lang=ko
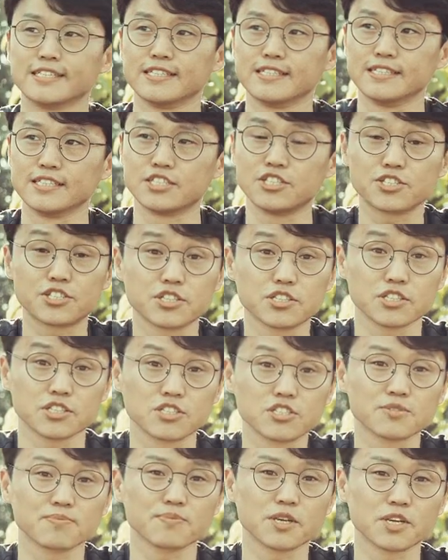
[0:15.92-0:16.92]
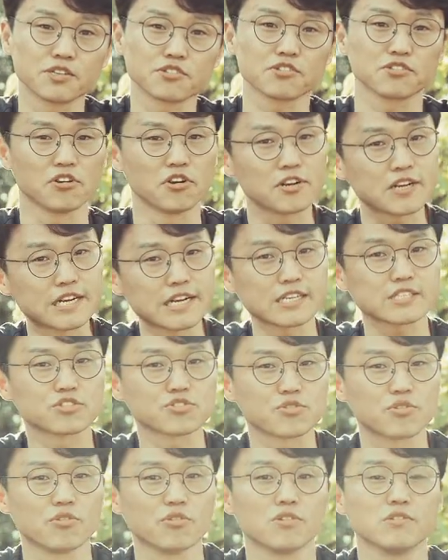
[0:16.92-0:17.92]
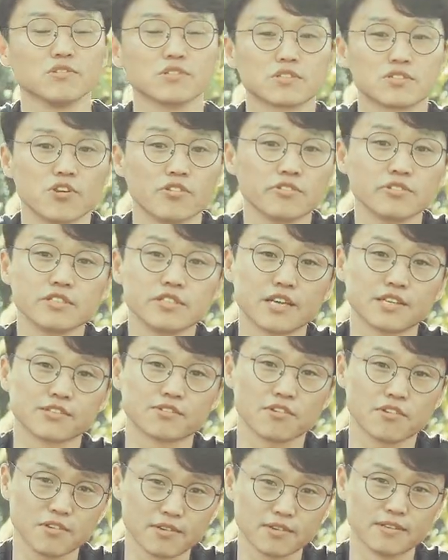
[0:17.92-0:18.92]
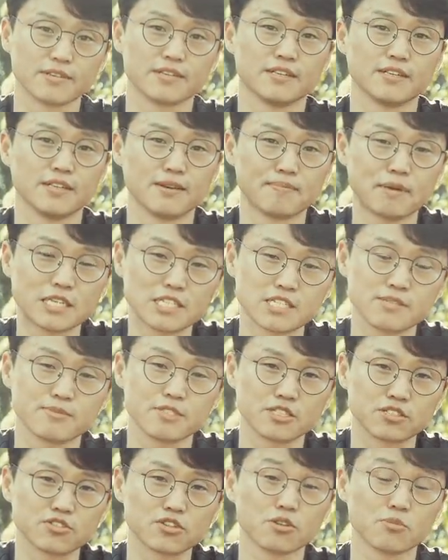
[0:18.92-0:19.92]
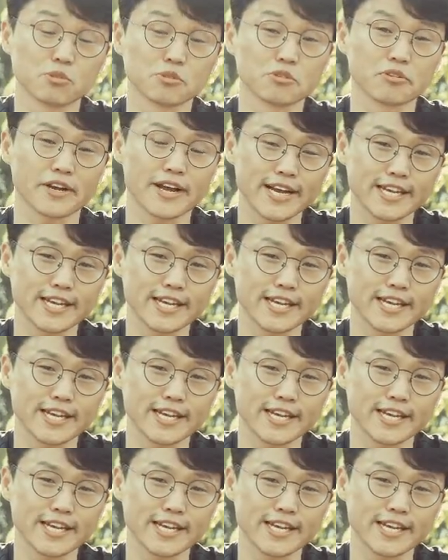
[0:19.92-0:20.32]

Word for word: 네, 실제적인 측면에서 10가지로 정리해서 아, 말씀을 드려보도록